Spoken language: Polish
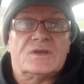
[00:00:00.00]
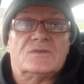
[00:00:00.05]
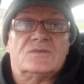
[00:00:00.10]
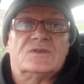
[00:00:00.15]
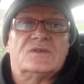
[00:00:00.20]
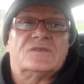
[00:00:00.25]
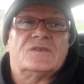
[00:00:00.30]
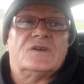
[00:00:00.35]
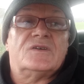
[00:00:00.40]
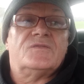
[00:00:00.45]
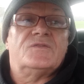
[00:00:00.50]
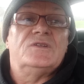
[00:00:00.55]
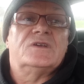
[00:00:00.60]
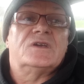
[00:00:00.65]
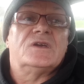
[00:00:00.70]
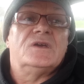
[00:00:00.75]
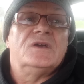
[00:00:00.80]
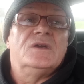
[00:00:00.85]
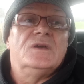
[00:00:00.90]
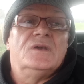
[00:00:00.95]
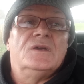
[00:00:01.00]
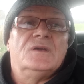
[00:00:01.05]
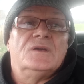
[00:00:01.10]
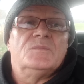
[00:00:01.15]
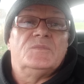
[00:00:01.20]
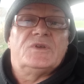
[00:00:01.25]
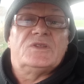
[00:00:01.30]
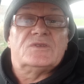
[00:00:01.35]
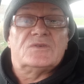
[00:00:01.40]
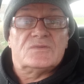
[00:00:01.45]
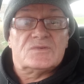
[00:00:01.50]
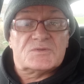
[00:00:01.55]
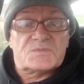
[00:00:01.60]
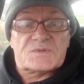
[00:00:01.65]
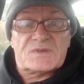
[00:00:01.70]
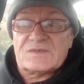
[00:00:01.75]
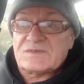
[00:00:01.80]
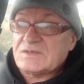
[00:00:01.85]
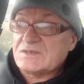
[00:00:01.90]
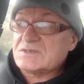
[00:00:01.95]
które za chwilkę będą już
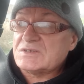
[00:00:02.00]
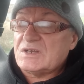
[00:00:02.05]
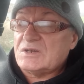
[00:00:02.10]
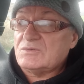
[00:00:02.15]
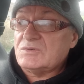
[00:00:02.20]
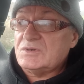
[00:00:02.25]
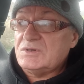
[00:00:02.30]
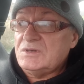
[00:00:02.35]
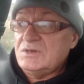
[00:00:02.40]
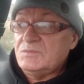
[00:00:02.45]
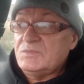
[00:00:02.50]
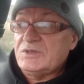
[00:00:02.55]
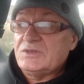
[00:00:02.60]
przestarzałe,